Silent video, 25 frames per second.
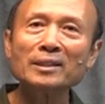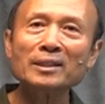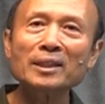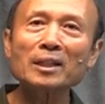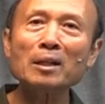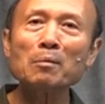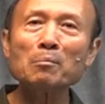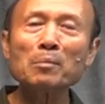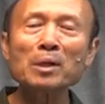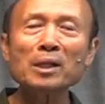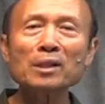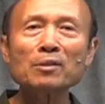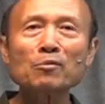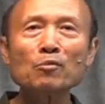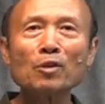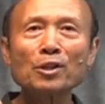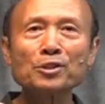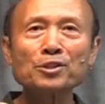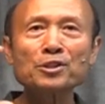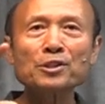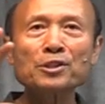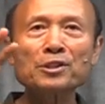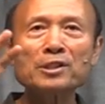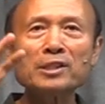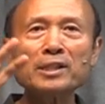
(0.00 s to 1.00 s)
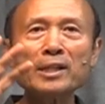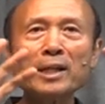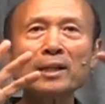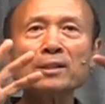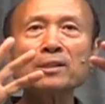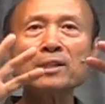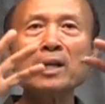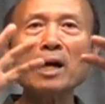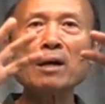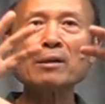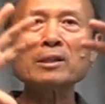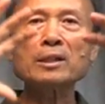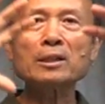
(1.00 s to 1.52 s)
这个梦我去建
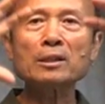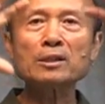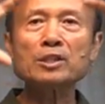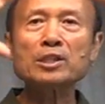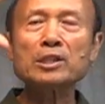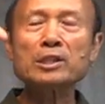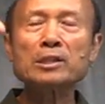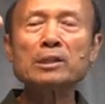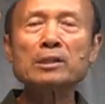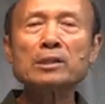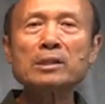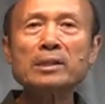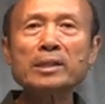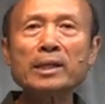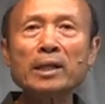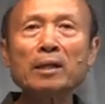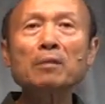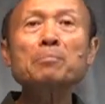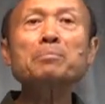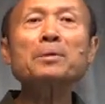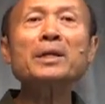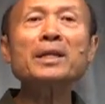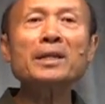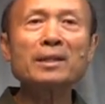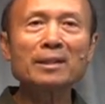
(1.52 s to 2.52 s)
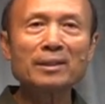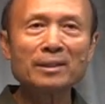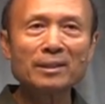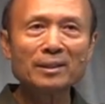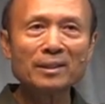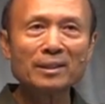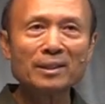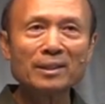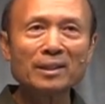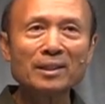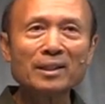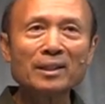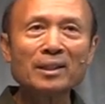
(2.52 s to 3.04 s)
造一个墙壁，
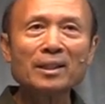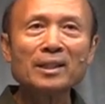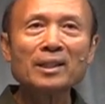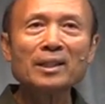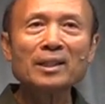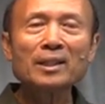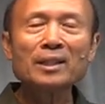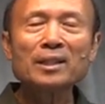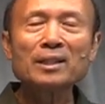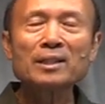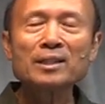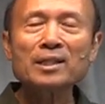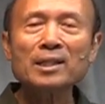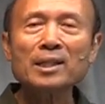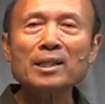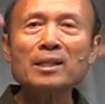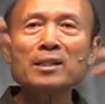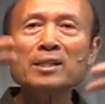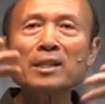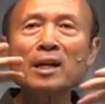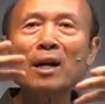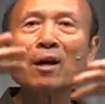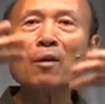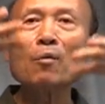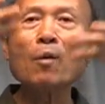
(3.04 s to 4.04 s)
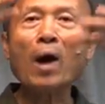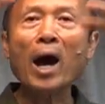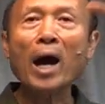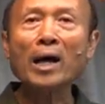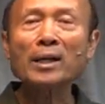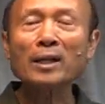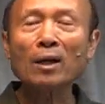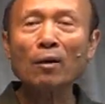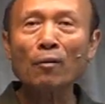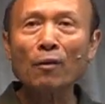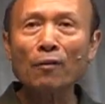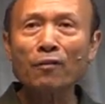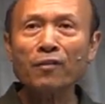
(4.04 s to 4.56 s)
建造
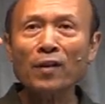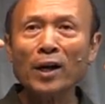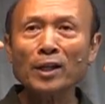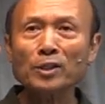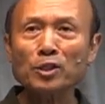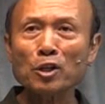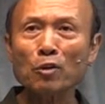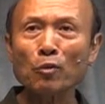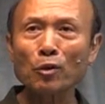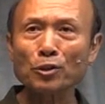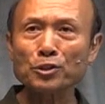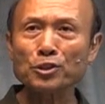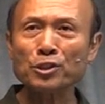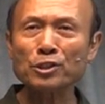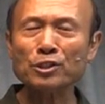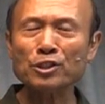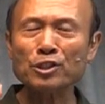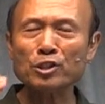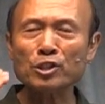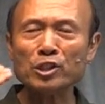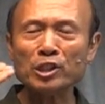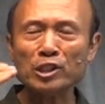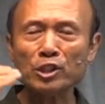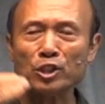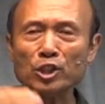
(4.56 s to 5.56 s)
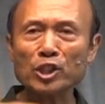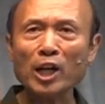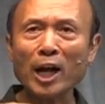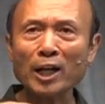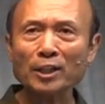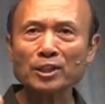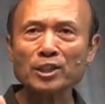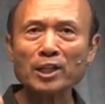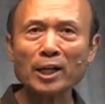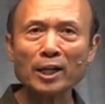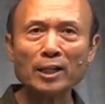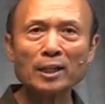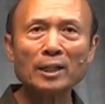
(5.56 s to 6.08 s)
完了，我发觉我去
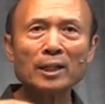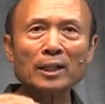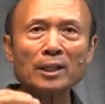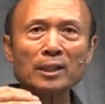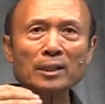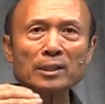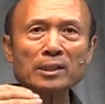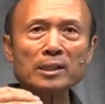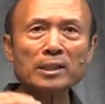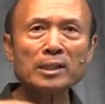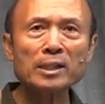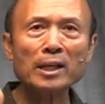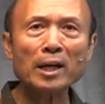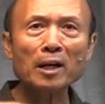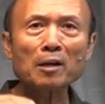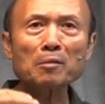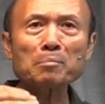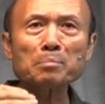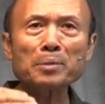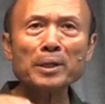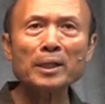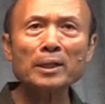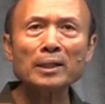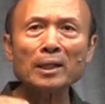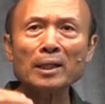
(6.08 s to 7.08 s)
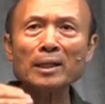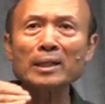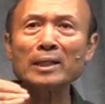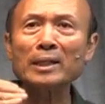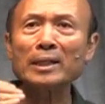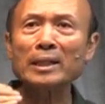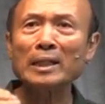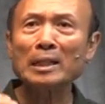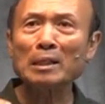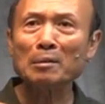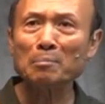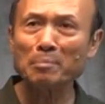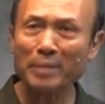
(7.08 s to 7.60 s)
站在墙壁的
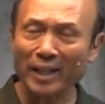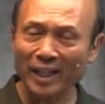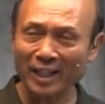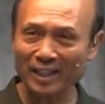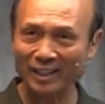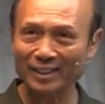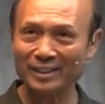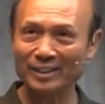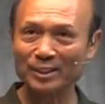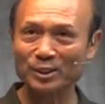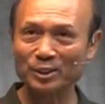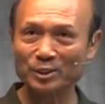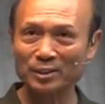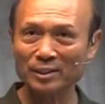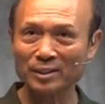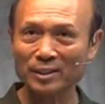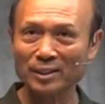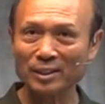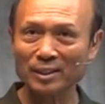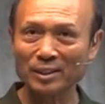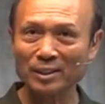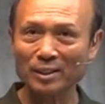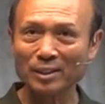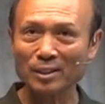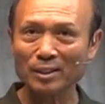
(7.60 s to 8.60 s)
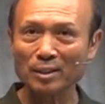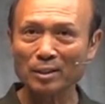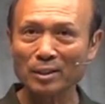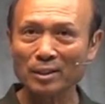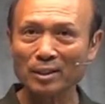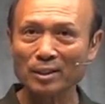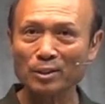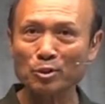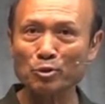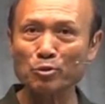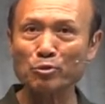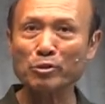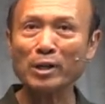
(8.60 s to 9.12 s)
里面，
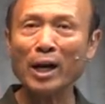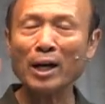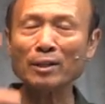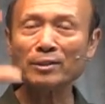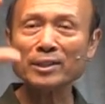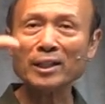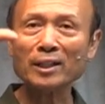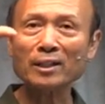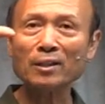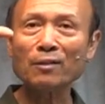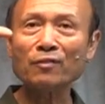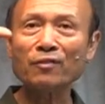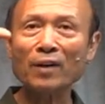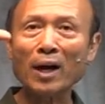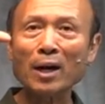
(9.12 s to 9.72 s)
造这个